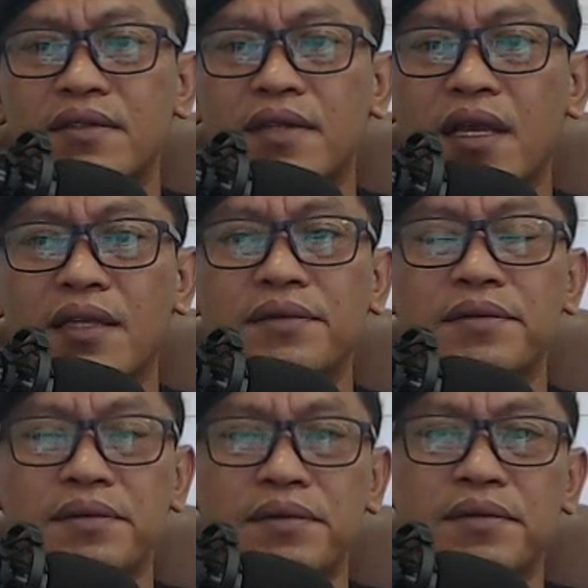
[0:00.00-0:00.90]
Nah,
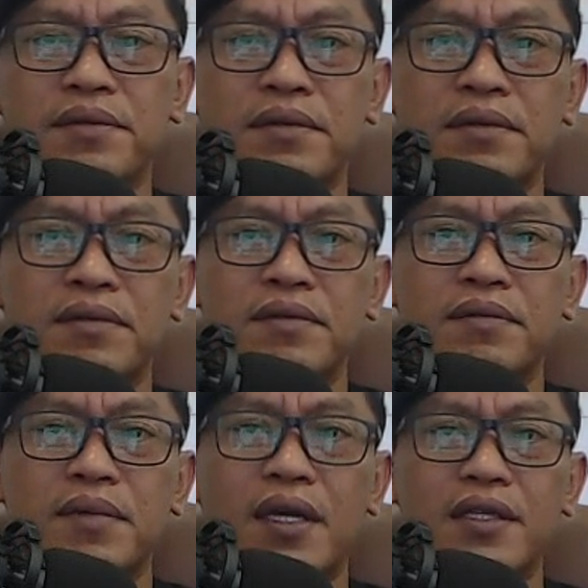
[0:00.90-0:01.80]
itu.
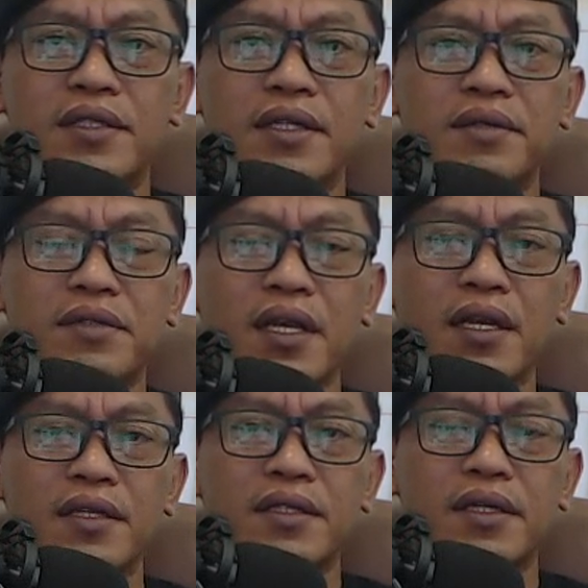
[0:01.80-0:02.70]
Maka di sini tuh
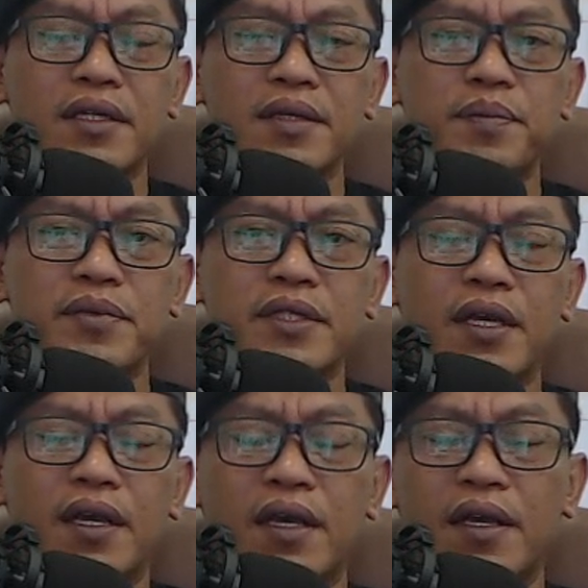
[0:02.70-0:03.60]
saya di sini
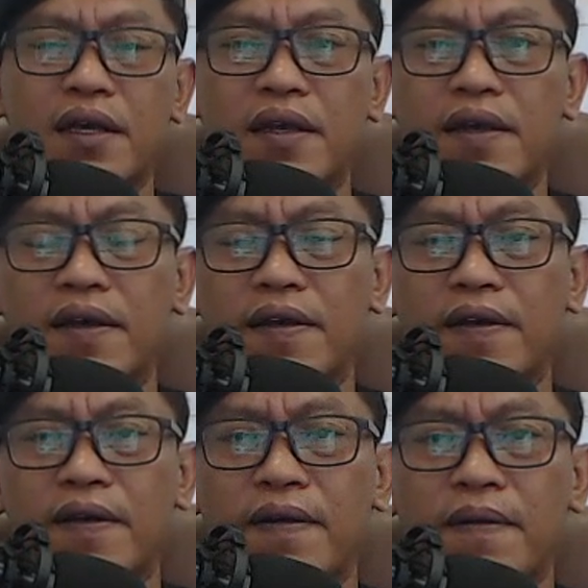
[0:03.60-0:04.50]
punya
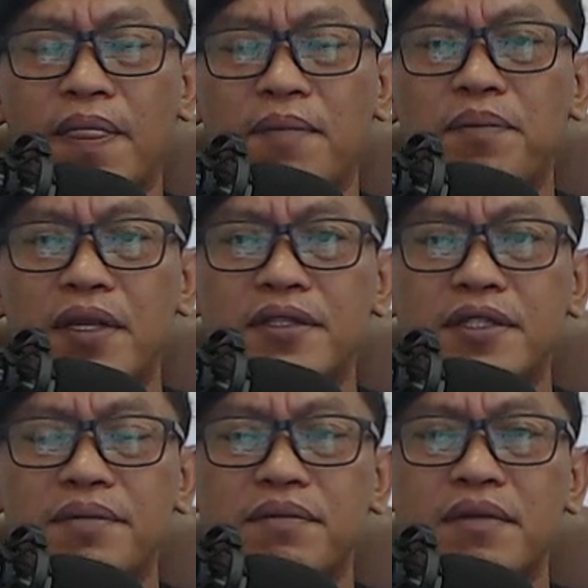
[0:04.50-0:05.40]
uh,
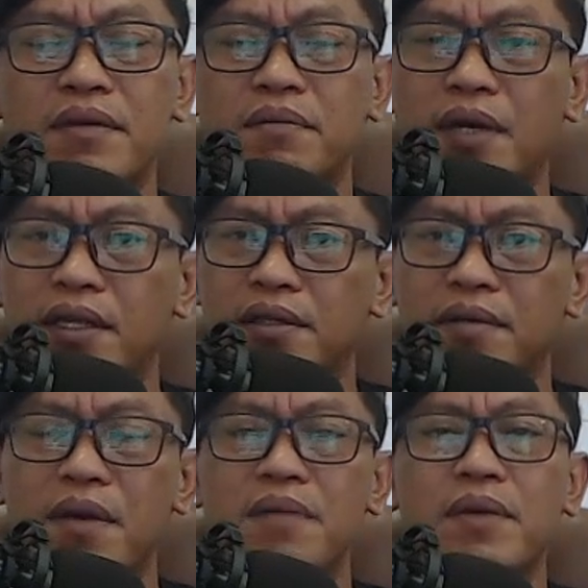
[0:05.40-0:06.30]
prinsip banyak
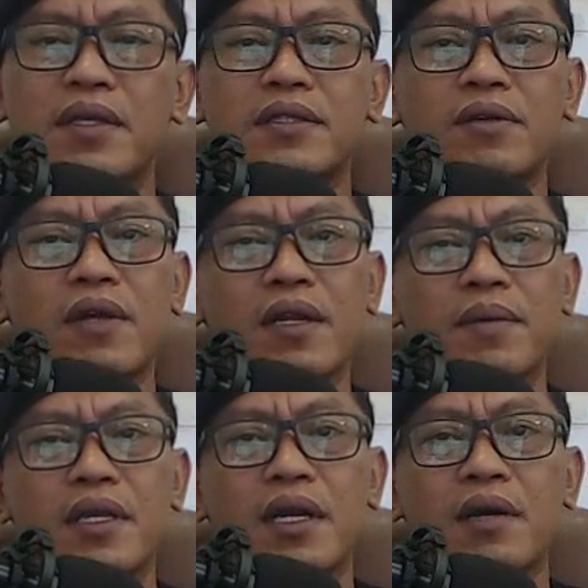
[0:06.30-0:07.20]
teman, banyak saudara,
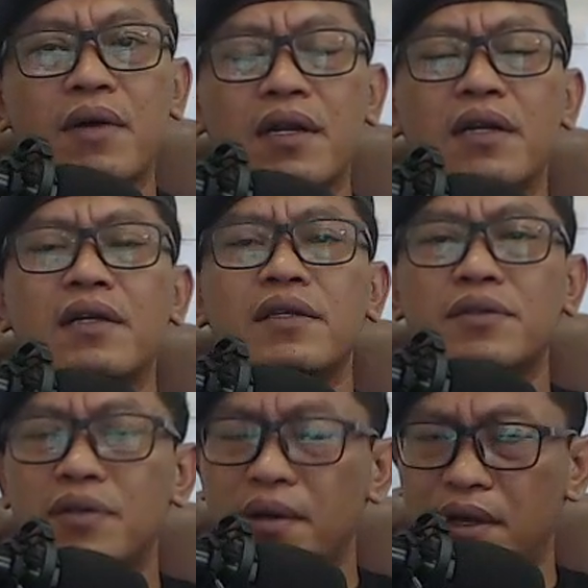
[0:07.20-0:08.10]
banyak kawan
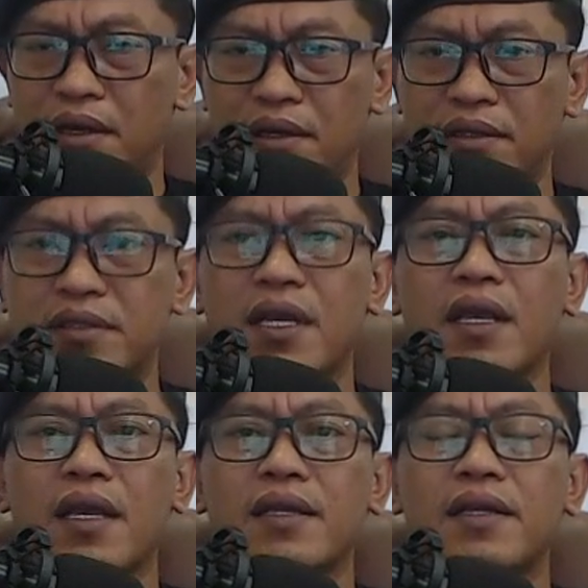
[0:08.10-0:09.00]
juga
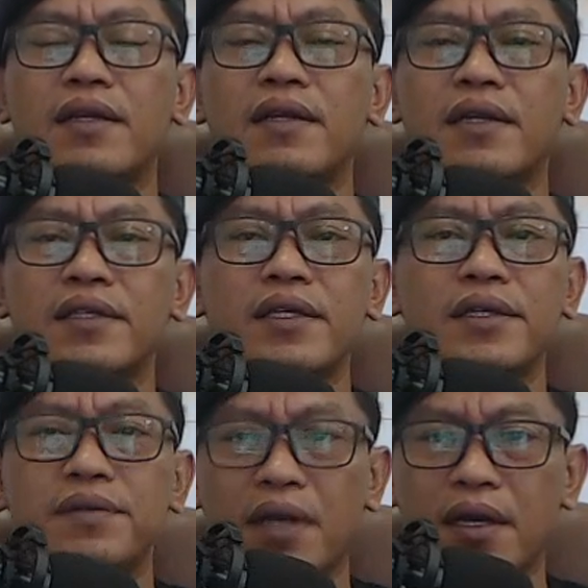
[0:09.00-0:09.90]
saya yakin
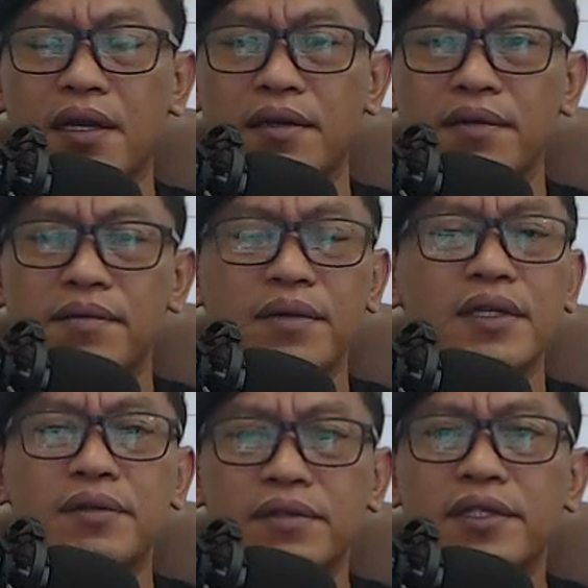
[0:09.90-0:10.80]
rezeki juga akan
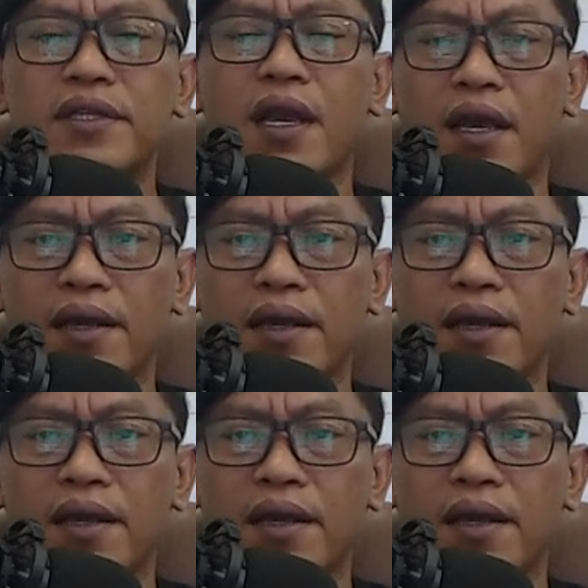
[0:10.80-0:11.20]
mengikutinya.